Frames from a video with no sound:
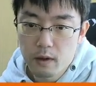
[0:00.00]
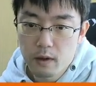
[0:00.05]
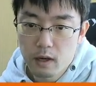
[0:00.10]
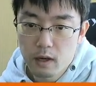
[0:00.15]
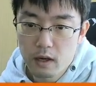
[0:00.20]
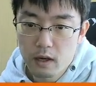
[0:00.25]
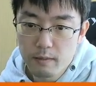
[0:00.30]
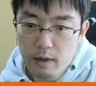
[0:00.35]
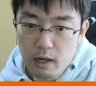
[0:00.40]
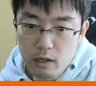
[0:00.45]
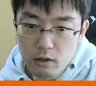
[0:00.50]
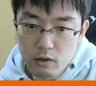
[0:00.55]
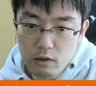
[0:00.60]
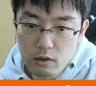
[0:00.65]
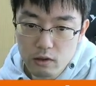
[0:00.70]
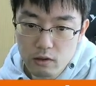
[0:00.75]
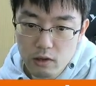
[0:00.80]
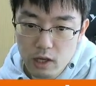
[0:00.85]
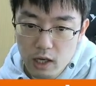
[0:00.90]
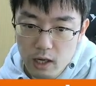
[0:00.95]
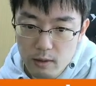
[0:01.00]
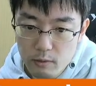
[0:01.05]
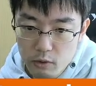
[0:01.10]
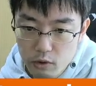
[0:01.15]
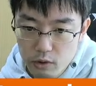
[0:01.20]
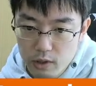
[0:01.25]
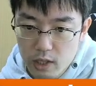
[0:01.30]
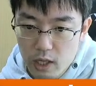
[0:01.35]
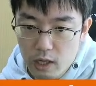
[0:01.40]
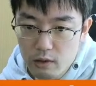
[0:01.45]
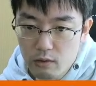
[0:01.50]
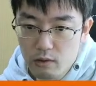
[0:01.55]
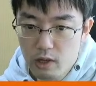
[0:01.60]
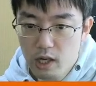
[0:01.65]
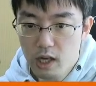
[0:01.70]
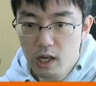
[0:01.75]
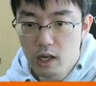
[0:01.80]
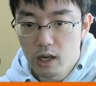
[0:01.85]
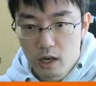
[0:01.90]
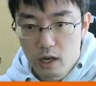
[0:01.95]
えー、まあク、クイーンが戻った後
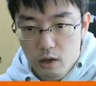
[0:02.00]
に、